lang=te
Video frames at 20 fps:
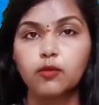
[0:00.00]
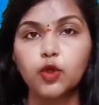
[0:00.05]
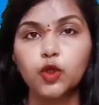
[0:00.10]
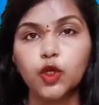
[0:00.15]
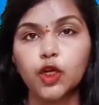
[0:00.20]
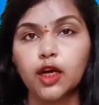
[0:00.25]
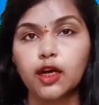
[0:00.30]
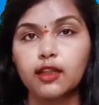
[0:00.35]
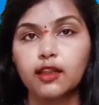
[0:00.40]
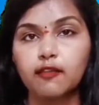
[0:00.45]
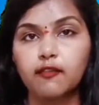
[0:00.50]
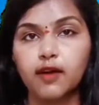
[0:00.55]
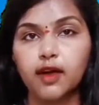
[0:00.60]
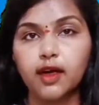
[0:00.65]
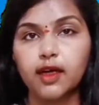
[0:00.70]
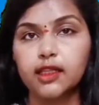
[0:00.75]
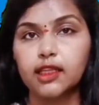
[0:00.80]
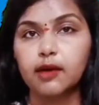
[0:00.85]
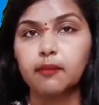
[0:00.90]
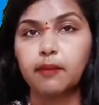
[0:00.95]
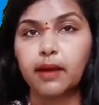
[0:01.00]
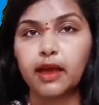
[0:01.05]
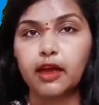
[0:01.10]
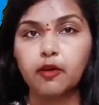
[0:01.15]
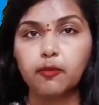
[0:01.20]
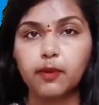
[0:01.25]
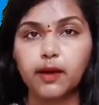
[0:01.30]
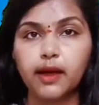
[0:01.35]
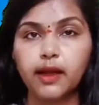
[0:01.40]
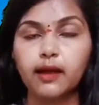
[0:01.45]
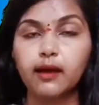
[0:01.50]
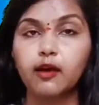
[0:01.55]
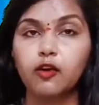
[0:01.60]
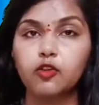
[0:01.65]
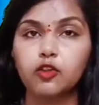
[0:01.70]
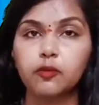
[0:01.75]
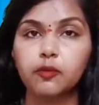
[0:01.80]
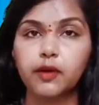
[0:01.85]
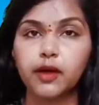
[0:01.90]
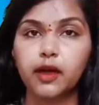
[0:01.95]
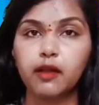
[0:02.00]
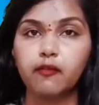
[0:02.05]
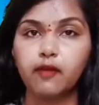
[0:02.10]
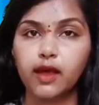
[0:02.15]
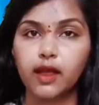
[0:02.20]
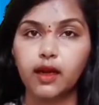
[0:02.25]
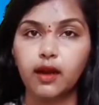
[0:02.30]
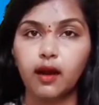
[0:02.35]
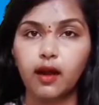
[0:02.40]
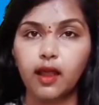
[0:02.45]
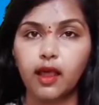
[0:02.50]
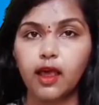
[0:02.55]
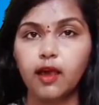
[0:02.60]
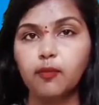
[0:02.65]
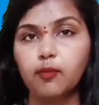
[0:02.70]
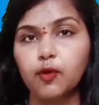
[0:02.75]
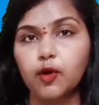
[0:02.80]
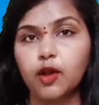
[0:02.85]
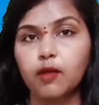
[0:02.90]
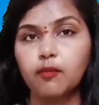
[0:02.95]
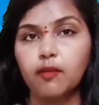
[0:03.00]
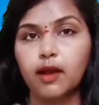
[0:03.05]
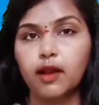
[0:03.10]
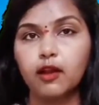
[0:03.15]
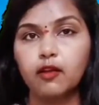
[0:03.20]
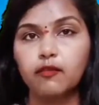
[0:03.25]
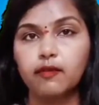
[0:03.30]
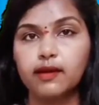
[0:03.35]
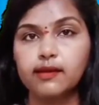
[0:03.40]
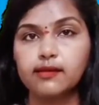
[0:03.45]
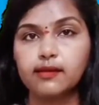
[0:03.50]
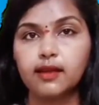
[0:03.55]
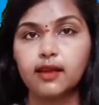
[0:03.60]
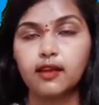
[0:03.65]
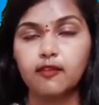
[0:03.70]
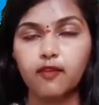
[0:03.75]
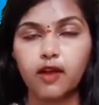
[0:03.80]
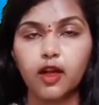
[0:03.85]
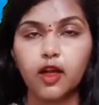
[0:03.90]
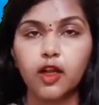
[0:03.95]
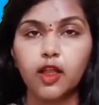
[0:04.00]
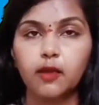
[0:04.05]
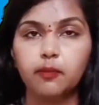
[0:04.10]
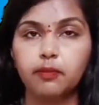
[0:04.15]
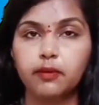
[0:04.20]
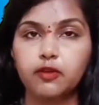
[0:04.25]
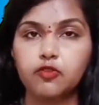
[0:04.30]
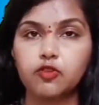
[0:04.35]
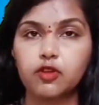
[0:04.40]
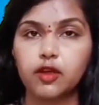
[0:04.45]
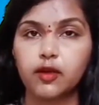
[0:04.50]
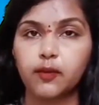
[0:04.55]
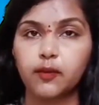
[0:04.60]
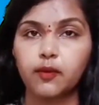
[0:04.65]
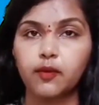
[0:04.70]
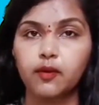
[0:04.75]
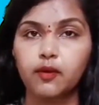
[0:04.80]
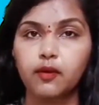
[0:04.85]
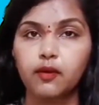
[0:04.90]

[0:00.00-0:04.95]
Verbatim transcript: ముందుగా దివంగత మేకపాటి గౌతమ్ రెడ్డి విగ్రహానికి పూలమాలలు వేసి నివాళులర్పించారు